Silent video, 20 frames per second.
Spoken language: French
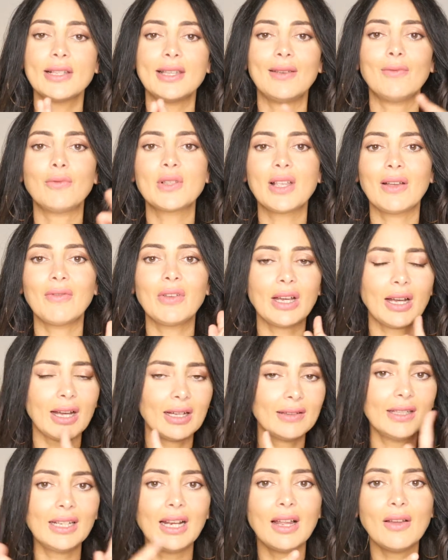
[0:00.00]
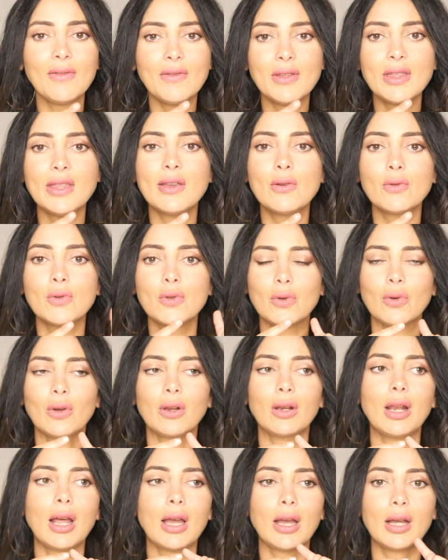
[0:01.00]
Si vous avez raté la vidéo sur
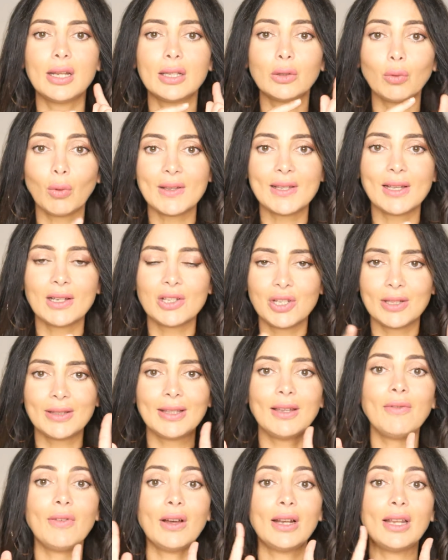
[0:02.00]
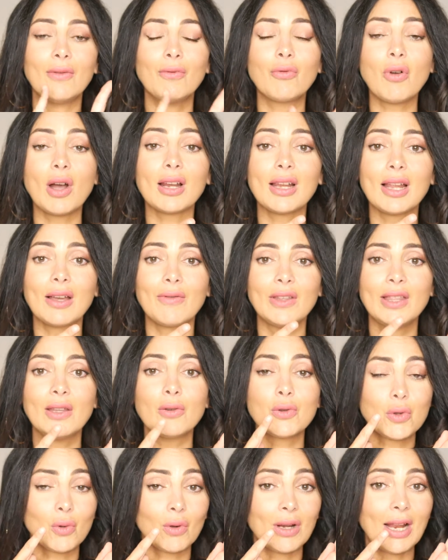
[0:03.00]
les trois adjectifs, allez voir la
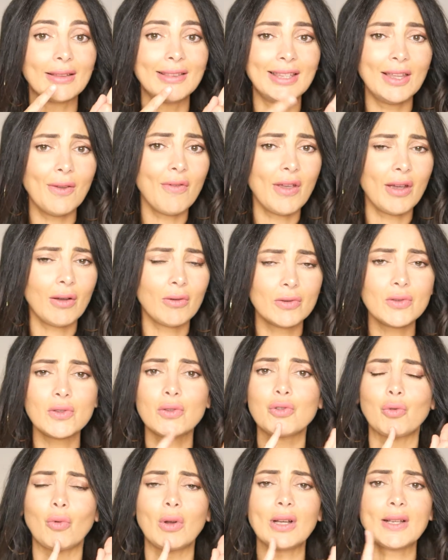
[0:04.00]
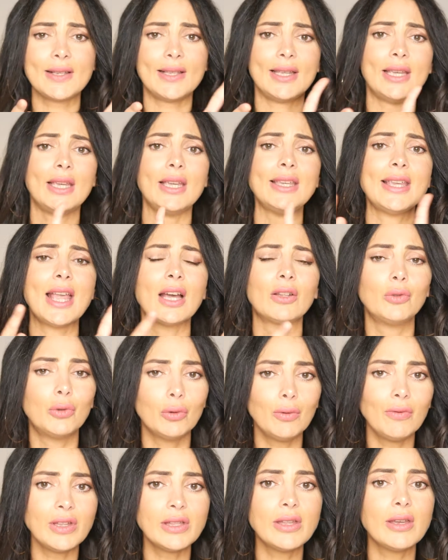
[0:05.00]
vidéo sur la différence. Je crois que c'est il y a
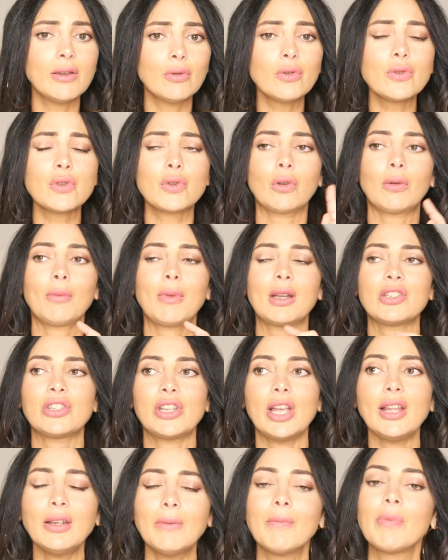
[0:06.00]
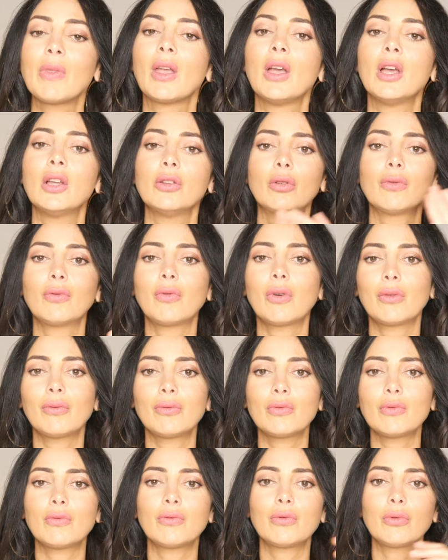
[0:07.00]
deux vidéos sur ma chaîne, donc
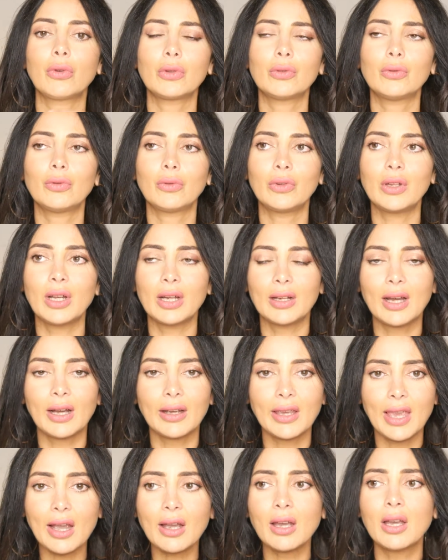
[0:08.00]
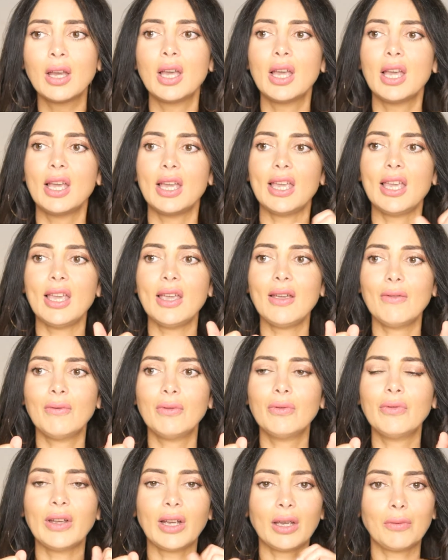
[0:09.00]
vous vous retournez en arrière et
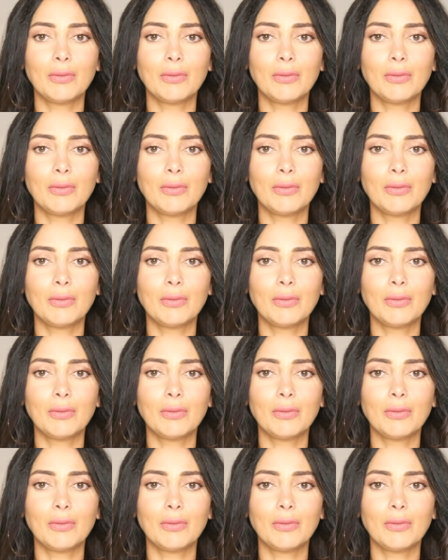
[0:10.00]
vous verrez,